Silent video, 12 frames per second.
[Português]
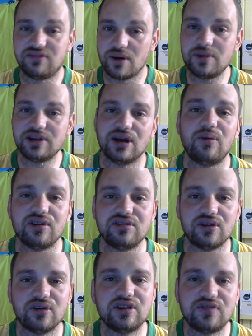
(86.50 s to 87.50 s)
vamos então hoje
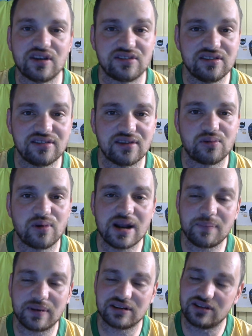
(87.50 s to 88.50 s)
de noite fazer essa
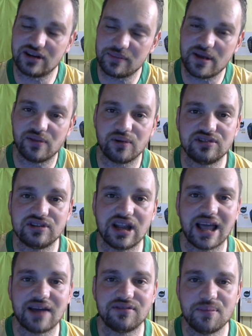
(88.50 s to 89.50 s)
zoeira a partir da meia-noite na
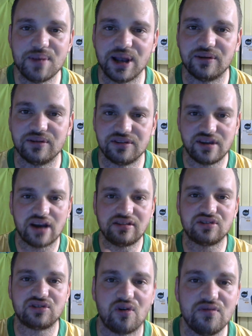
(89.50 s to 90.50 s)
live da Belão. Certo,
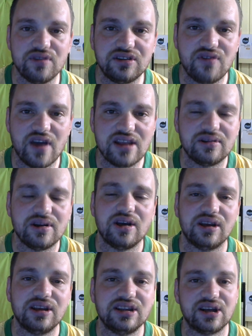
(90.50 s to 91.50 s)
gente? Convite feito,
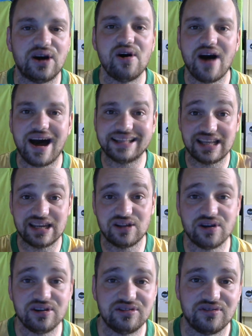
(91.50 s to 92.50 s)
então até de
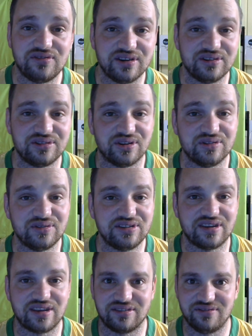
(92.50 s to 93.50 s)
noite, vejo todos
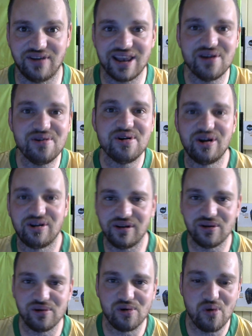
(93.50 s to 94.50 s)
vocês. Valeu,
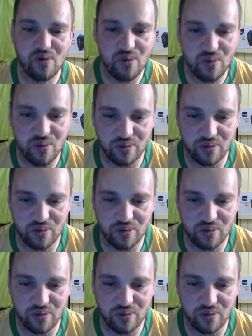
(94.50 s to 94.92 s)
falou!